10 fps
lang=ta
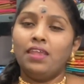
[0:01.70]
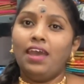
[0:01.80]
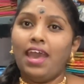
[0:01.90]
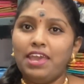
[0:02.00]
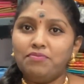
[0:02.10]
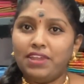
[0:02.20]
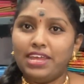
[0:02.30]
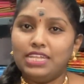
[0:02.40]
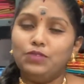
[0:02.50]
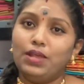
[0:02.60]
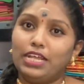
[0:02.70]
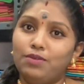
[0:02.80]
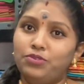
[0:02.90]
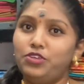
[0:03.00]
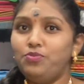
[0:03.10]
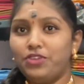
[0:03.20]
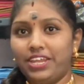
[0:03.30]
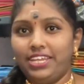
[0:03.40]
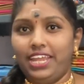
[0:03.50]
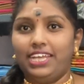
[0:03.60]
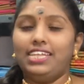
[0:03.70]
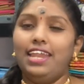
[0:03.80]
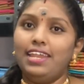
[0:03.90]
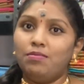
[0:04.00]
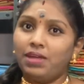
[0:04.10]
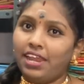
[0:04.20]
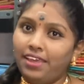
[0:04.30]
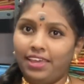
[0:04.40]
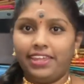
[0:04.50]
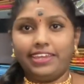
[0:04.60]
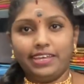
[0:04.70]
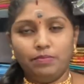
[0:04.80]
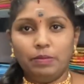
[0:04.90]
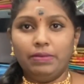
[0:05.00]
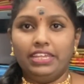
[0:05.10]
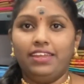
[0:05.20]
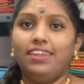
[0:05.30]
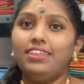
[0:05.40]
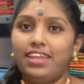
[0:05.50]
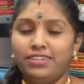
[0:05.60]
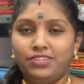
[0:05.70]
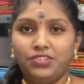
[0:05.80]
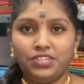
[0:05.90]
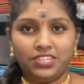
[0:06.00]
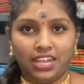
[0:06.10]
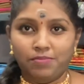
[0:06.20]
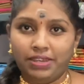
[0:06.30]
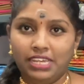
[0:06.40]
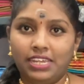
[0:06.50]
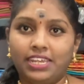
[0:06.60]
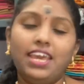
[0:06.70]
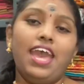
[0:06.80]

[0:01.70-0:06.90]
ஹாய் ஃப்ரெண்ட்ஸ் வெல்கம் டு முருகன் டெக்ஸ் அண்ட் நம்ம கடை எங்கே இருக்குது அப்படின்னு பார்த்தீங்கன்னா தேனி டிஸ்ட்ரிக் ஜக்கம்பட்டியில் இருக்க